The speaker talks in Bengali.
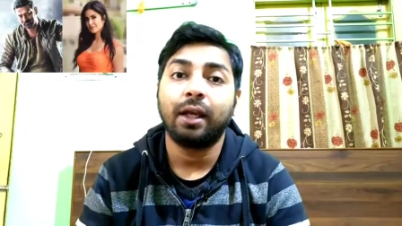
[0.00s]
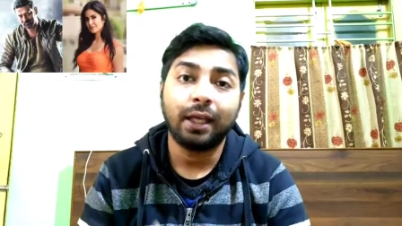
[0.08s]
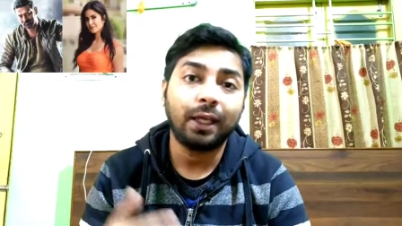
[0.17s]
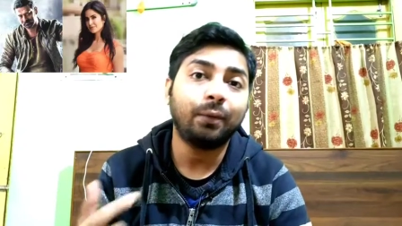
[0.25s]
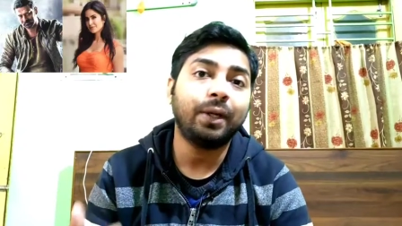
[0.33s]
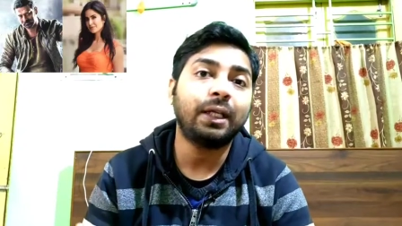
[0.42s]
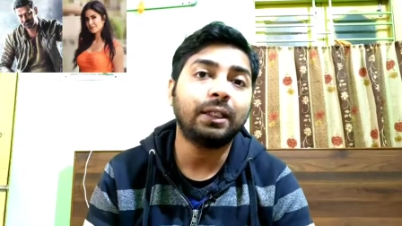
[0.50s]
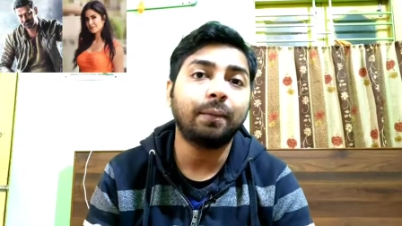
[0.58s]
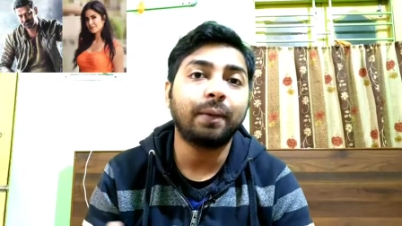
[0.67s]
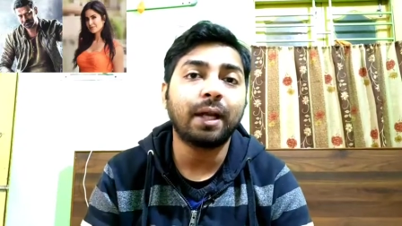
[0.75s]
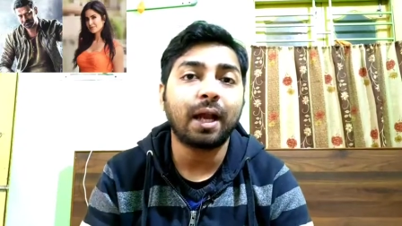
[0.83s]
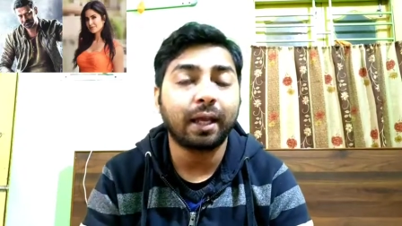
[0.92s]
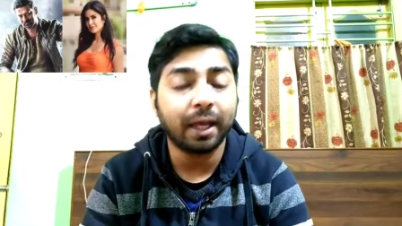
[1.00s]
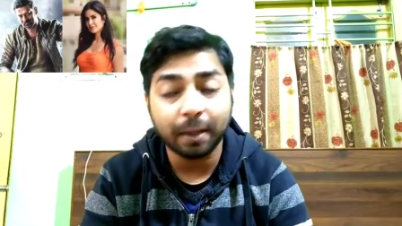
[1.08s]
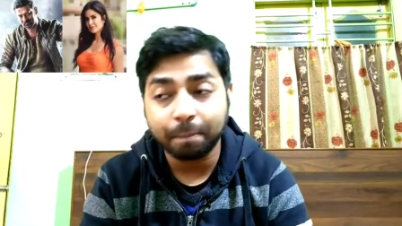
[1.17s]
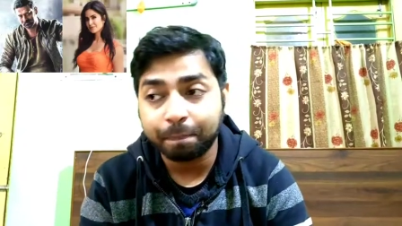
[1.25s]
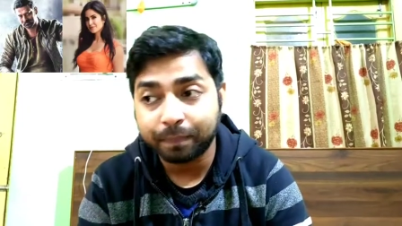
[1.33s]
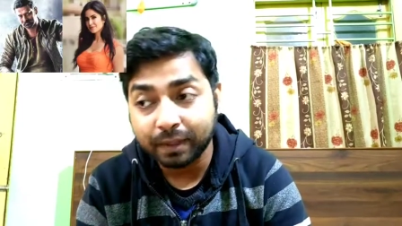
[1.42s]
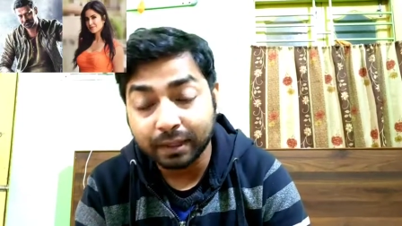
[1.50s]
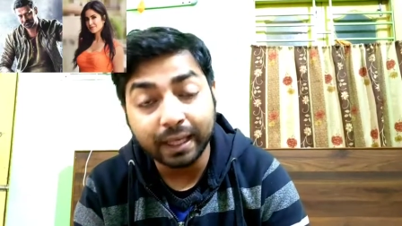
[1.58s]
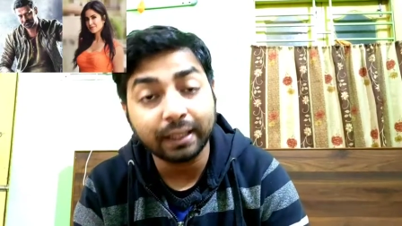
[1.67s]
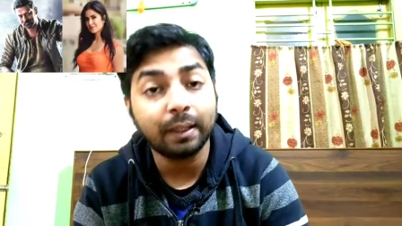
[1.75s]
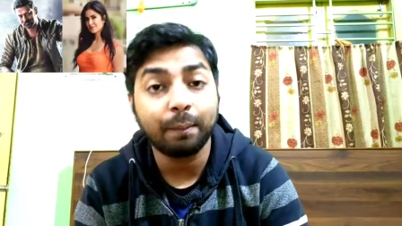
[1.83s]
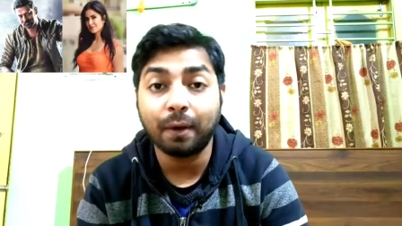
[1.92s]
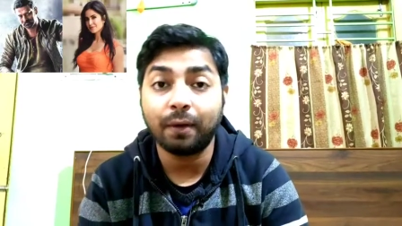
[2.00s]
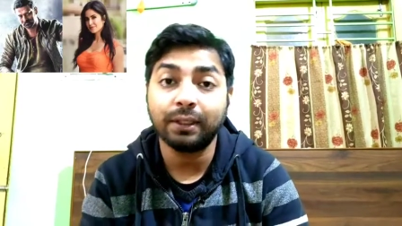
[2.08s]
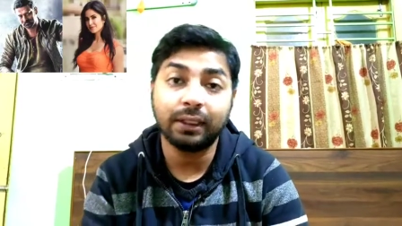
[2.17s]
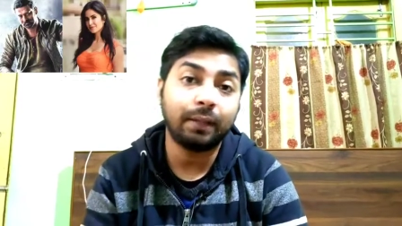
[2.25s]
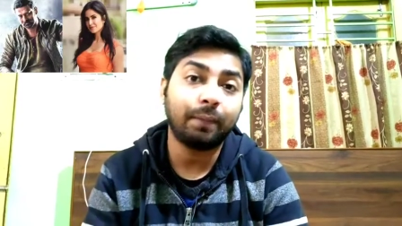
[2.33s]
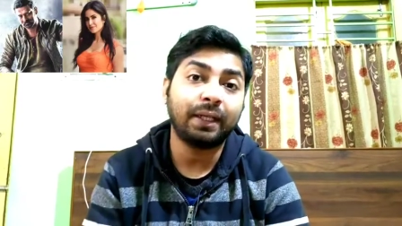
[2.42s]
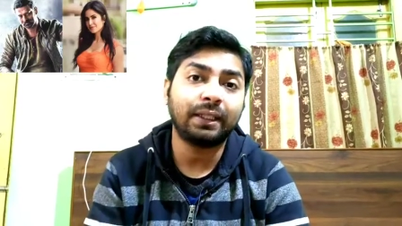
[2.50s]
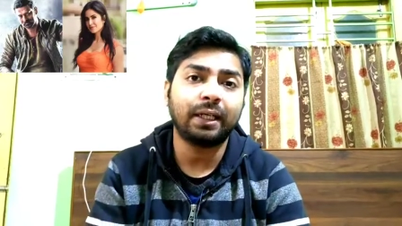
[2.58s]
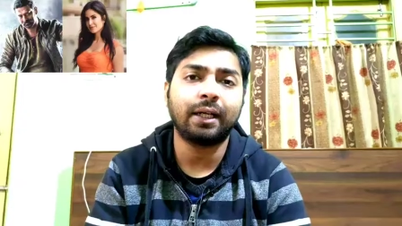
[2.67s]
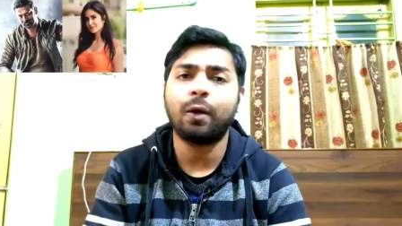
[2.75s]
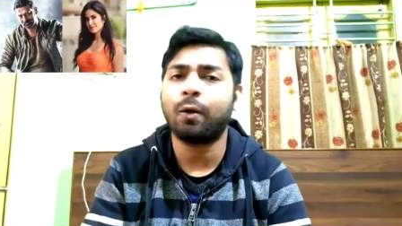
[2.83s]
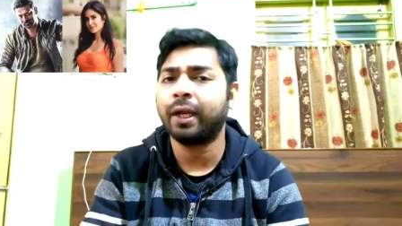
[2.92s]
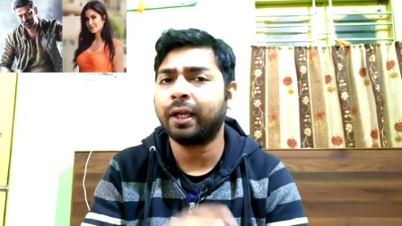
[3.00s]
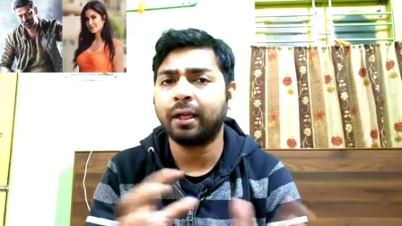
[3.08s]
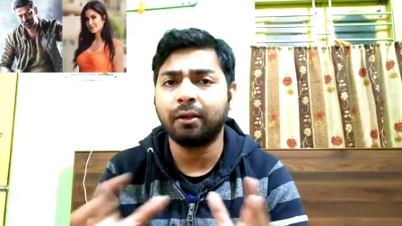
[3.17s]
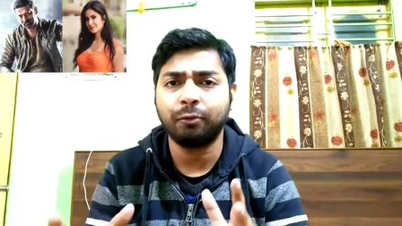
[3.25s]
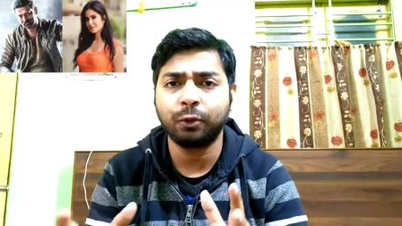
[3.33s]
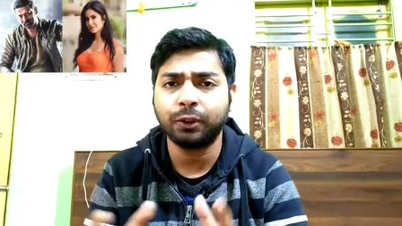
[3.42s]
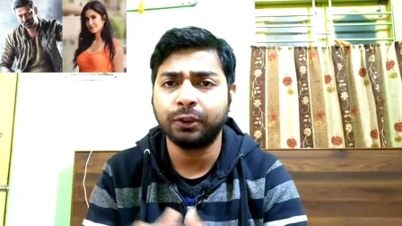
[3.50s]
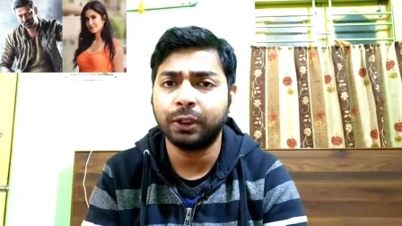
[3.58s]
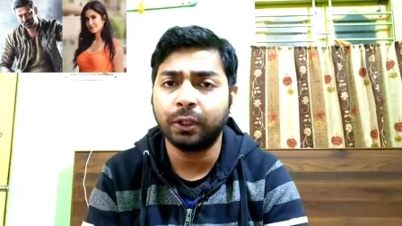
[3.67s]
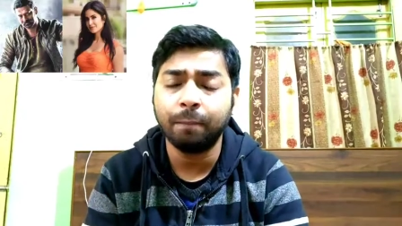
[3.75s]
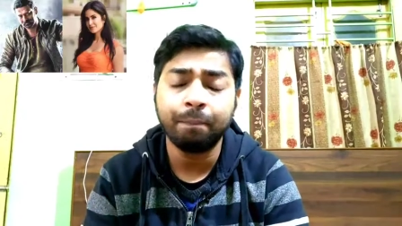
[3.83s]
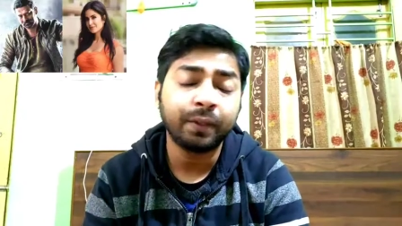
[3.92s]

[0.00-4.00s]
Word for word: হিরোইন হিসেবে কাকে দেখতে পাওয়া যেতে পারে সেটা নিয়ে অনেক কনফিউশন ছিল